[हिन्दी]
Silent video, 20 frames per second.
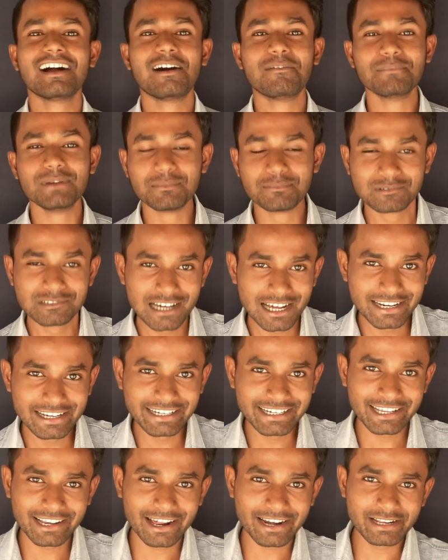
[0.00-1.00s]
हम मैं
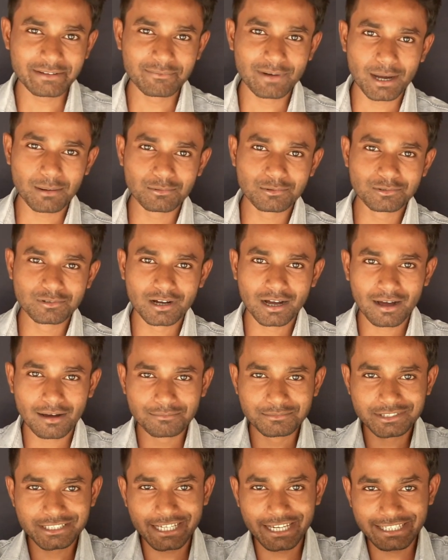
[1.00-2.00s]
पुराने खिलाड़ी बाबू
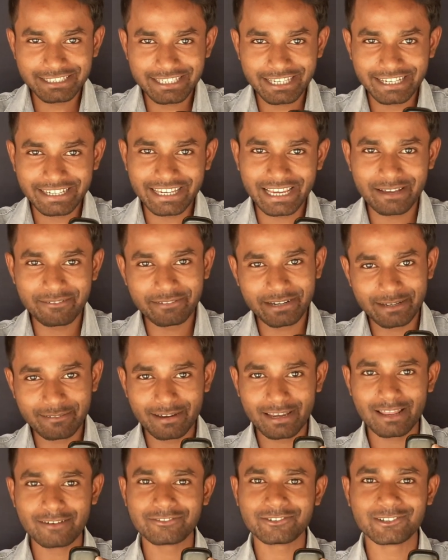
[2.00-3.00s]
हम छः छः कैमरे
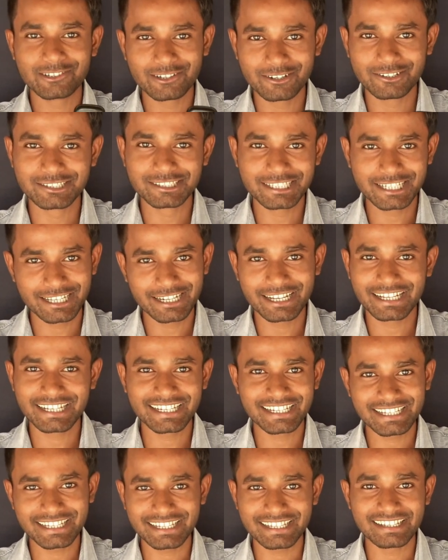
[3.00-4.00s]
वाला फ़ोन लॉन्च
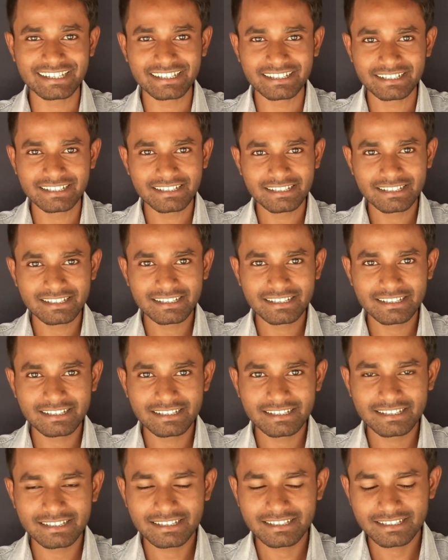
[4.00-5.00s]
करेंगे अबे
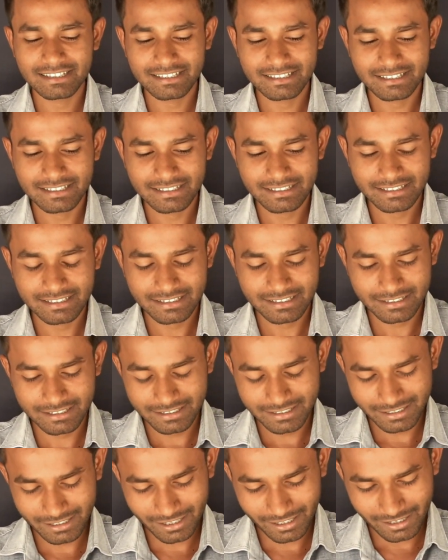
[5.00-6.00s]
लोल इसमें तो
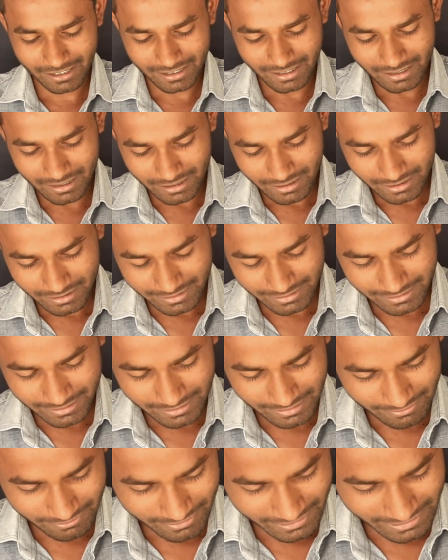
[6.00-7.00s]
कैमरा ही नहीं है